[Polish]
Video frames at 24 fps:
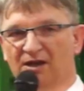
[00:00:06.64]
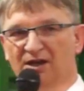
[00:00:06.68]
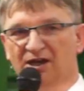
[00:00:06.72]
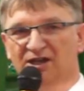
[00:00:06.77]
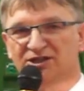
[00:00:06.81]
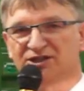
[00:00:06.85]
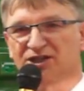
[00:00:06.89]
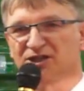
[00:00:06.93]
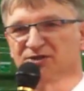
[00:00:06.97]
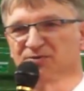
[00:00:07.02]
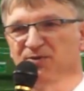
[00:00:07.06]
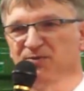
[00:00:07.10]

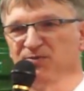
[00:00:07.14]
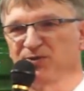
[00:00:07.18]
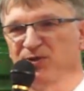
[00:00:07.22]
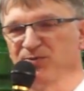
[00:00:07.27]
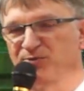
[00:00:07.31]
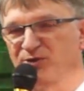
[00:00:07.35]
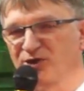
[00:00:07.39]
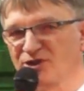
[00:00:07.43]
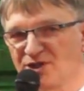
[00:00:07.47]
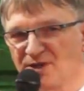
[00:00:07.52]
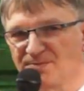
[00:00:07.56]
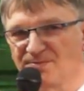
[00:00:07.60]
Jesteśmy przy
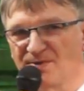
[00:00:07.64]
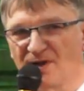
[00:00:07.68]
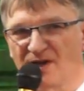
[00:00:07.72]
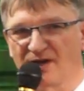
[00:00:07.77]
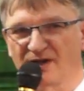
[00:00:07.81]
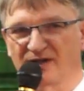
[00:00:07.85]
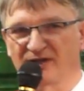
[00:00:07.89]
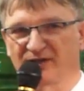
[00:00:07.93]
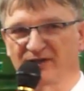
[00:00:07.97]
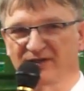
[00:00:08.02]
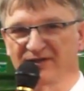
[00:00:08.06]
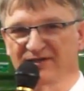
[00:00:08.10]

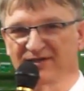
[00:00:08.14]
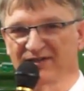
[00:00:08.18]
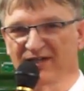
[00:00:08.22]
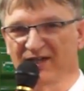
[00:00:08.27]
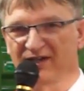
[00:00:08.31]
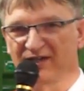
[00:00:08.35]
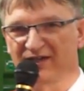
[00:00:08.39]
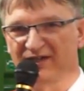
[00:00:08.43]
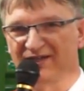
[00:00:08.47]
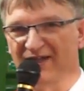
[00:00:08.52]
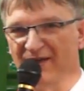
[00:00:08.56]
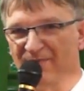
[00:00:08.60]
przyczepach
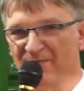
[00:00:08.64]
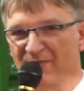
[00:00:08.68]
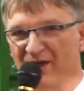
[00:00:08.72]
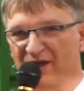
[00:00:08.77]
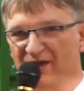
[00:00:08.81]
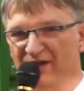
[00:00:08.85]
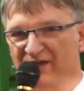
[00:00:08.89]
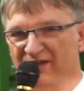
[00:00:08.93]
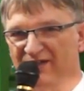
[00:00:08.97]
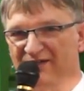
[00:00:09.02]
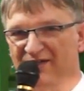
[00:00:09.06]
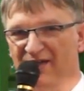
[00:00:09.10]
serii DB
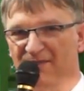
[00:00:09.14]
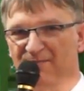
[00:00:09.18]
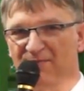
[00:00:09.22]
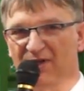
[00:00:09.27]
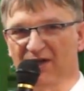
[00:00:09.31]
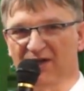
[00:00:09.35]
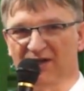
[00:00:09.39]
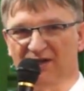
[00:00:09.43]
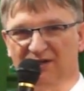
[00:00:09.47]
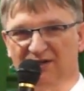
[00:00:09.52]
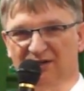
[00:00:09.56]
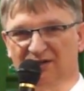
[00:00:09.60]
i
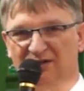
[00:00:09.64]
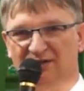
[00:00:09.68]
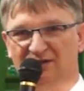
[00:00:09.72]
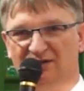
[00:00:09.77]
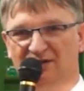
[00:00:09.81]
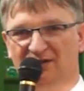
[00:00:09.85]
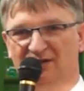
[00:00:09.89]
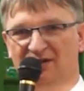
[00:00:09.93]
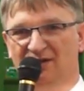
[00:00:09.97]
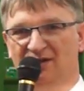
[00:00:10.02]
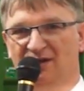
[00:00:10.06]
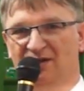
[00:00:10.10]
DBL.
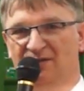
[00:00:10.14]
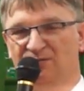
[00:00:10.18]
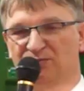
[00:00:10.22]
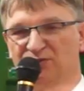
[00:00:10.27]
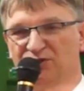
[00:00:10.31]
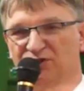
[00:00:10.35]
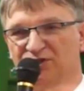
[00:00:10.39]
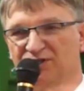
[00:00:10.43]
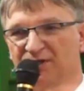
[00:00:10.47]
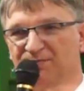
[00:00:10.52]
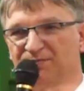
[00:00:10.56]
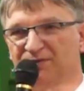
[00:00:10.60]

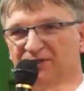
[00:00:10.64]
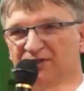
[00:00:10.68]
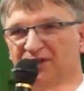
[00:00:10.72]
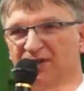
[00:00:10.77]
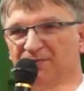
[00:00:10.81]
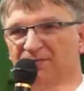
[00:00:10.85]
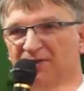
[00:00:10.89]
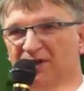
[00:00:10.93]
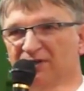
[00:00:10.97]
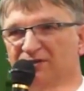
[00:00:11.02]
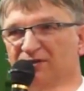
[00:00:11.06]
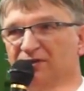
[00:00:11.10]
Przyczepy
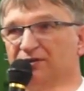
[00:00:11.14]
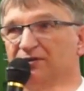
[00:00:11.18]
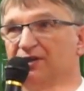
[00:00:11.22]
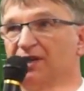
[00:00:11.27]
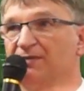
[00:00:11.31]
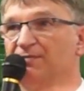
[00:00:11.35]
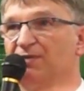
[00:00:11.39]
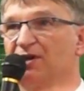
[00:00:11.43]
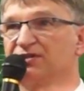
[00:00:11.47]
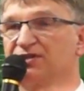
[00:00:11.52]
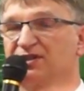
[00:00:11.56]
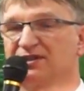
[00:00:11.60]
DB to
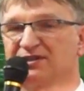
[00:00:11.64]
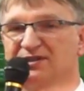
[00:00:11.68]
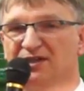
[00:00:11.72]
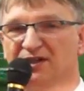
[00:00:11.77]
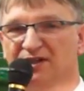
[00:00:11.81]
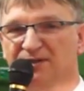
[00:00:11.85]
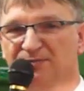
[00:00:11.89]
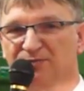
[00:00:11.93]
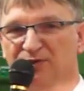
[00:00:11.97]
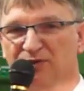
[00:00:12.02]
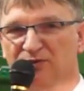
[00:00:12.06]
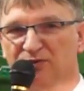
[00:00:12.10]
najbardziej
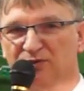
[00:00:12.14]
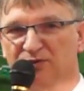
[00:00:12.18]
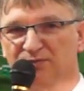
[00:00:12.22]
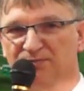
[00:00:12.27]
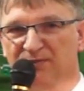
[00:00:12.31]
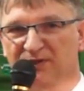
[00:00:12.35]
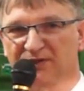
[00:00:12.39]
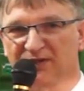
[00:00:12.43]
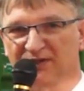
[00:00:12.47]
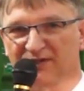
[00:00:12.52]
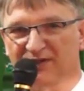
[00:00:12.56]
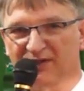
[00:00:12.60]
znany produkt
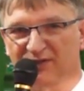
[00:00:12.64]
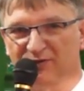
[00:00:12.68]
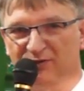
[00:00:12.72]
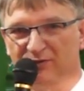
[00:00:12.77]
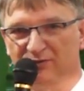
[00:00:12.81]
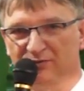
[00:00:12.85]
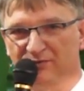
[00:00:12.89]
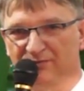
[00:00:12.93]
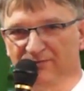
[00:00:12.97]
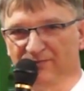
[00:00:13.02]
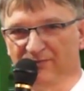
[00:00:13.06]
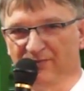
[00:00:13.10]

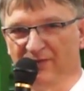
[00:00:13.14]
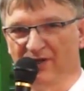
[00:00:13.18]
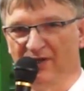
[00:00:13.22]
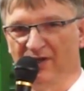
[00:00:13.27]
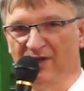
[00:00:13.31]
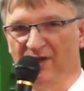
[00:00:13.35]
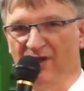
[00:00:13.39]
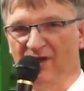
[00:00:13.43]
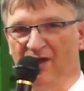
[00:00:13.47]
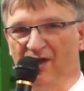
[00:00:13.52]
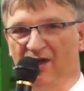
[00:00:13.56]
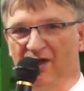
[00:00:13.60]
Metaltechu.
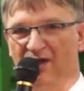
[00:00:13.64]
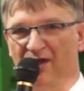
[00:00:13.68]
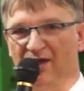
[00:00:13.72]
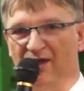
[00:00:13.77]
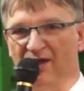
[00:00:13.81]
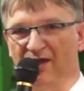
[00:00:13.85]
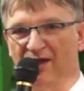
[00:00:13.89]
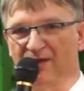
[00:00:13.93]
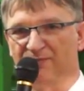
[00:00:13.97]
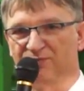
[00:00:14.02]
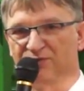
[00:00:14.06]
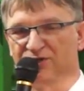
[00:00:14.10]

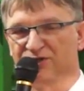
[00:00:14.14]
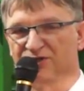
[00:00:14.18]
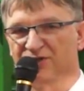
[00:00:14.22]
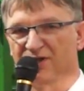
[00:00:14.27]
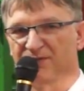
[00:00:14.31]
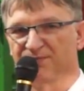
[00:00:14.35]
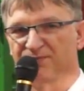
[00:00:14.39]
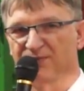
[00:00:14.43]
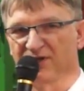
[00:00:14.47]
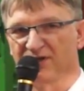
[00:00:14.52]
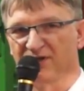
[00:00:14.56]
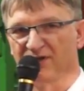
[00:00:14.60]
E,
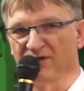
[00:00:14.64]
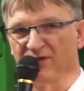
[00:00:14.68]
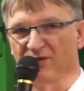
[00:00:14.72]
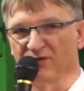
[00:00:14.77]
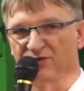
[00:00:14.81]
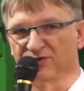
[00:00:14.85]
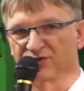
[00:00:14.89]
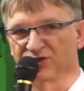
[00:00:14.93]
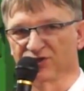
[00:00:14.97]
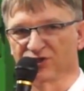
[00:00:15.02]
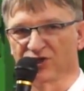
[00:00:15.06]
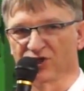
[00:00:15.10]
przyczepy
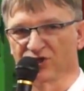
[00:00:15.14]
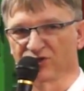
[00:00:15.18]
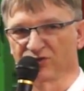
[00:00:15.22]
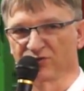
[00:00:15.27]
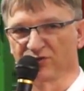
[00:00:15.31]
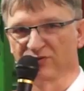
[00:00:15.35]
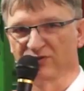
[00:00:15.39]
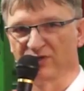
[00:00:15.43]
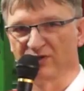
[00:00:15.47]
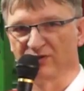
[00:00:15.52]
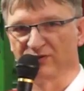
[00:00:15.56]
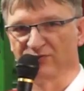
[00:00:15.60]
od 6
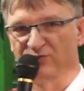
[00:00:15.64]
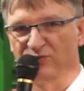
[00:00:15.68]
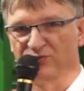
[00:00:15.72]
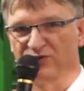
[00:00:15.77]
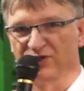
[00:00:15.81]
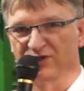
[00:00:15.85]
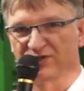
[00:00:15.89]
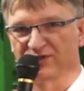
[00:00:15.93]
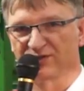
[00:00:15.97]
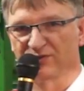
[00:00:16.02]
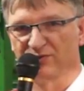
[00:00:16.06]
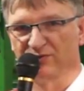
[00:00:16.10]
do
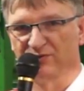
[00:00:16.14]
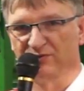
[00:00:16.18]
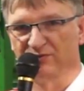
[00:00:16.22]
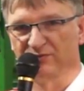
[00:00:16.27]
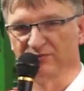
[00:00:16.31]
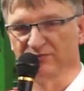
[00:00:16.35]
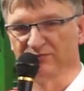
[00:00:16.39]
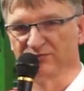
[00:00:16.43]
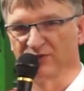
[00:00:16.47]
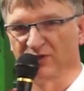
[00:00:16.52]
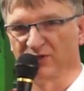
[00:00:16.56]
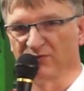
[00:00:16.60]
20
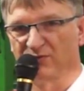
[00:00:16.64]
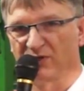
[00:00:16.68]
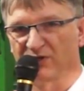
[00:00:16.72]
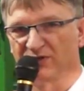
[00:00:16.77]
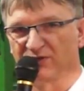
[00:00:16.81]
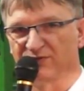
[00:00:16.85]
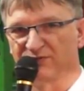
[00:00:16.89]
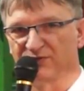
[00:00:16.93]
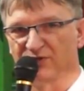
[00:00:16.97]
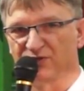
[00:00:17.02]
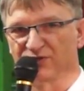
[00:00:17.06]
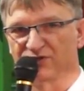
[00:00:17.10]
ton
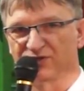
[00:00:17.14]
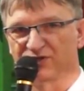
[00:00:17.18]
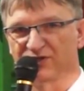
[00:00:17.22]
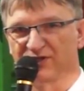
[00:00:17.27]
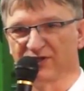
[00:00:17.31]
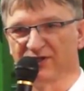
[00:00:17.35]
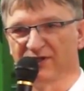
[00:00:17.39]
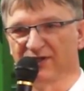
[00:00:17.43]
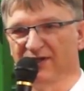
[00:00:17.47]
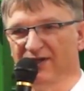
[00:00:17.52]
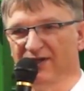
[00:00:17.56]
ładowności,